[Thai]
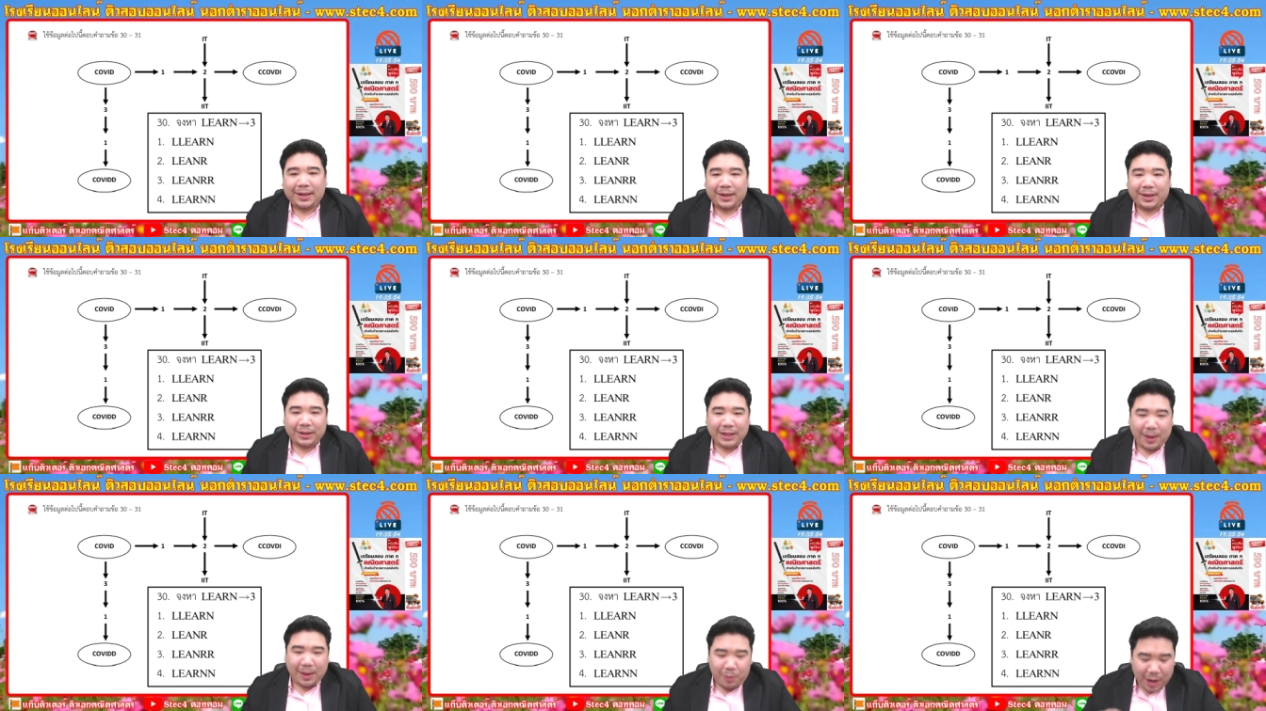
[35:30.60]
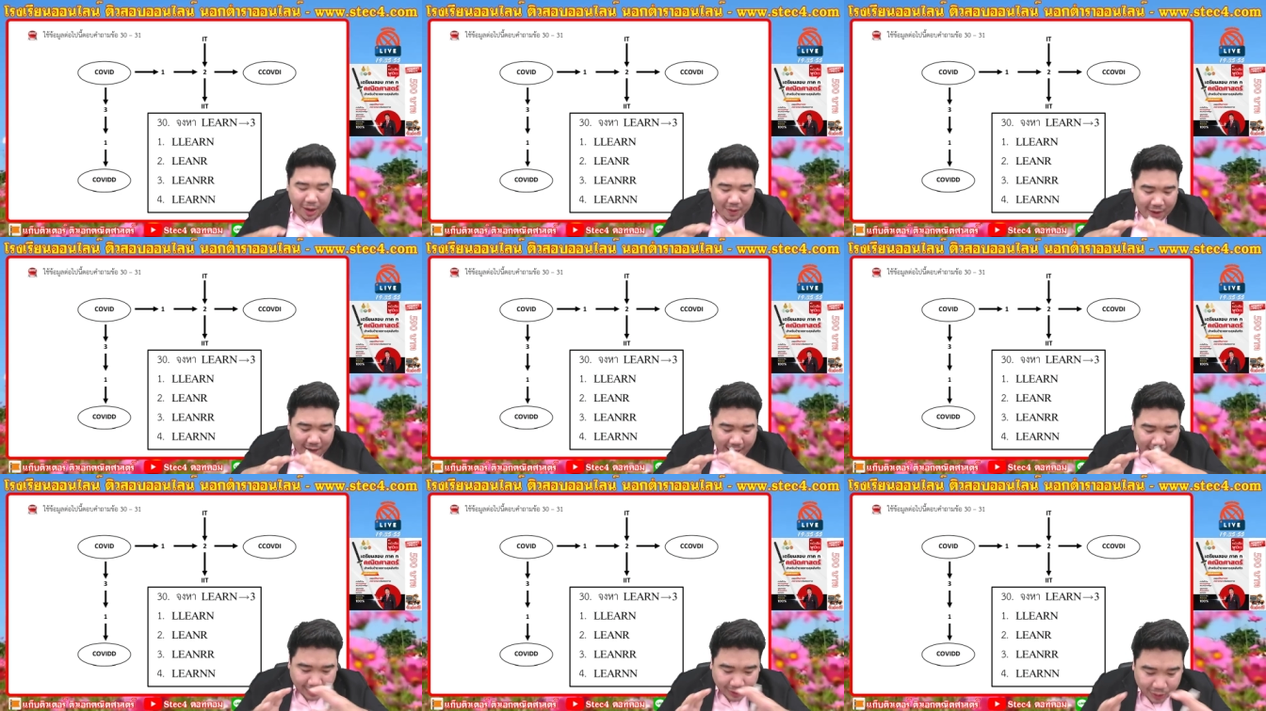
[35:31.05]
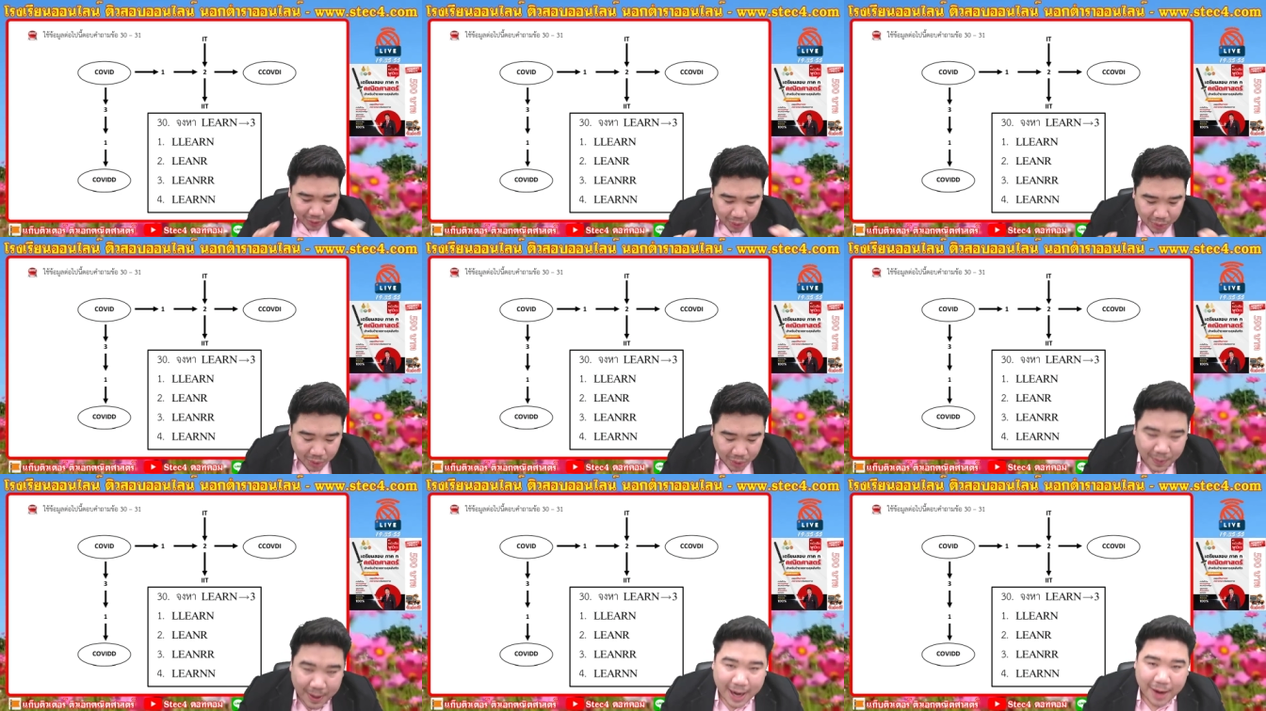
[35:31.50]
ถ้าพวกเราหัดดู
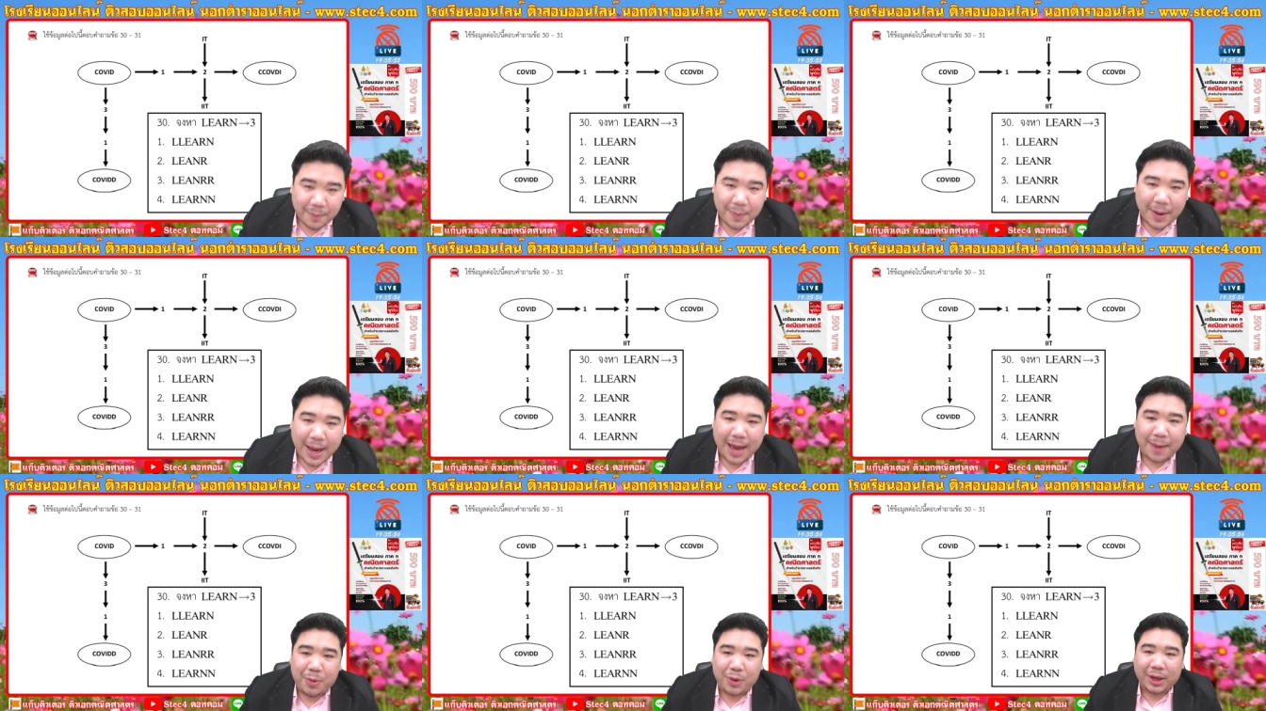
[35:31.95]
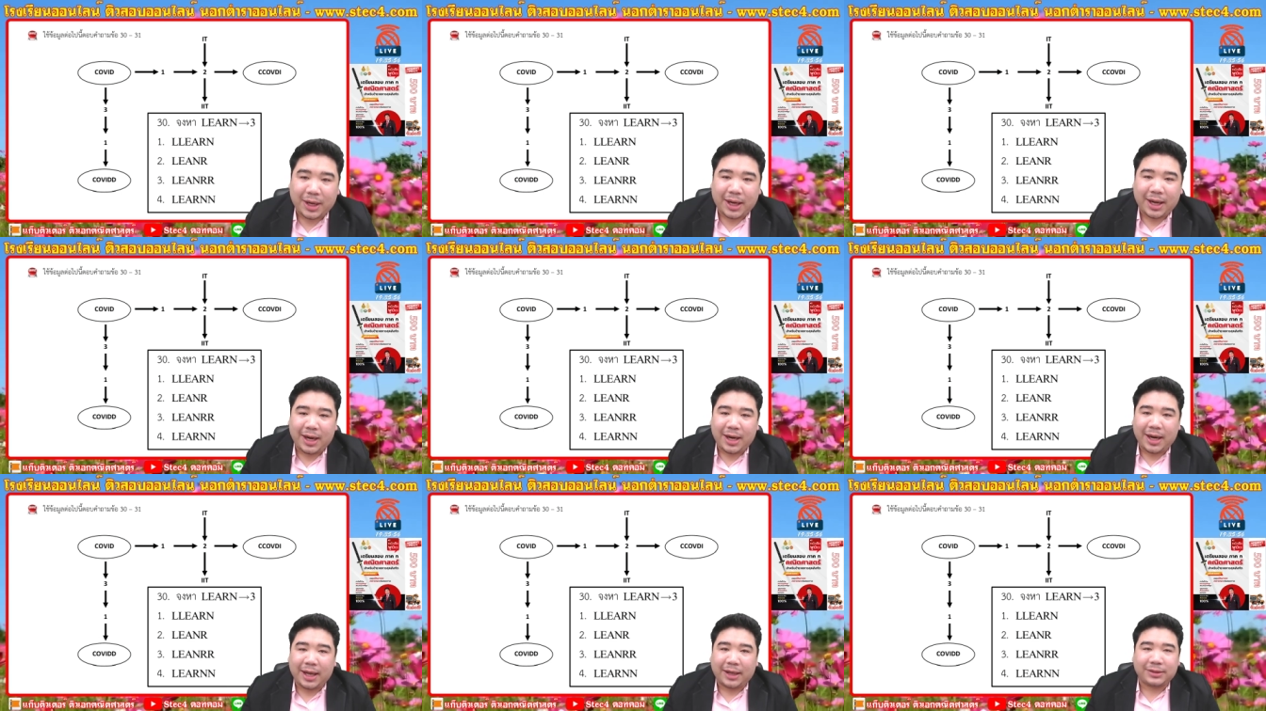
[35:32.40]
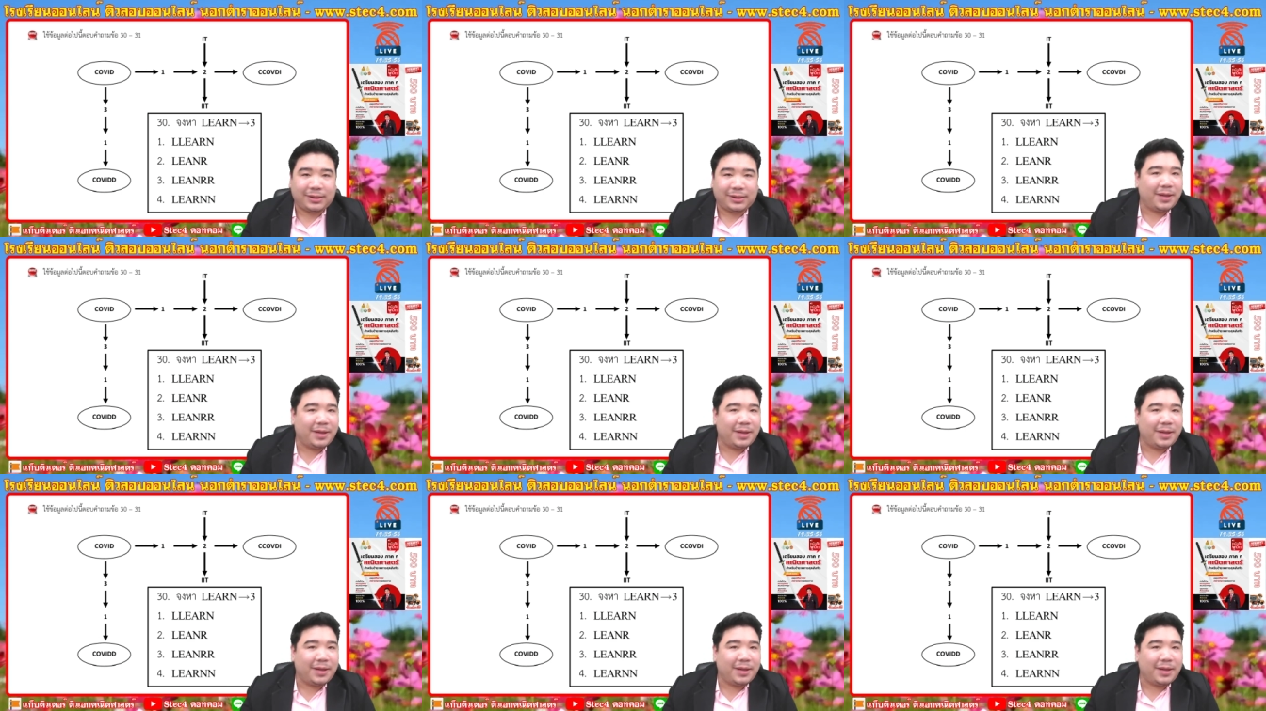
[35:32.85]
แผนภาพพวกนี้เนี่ย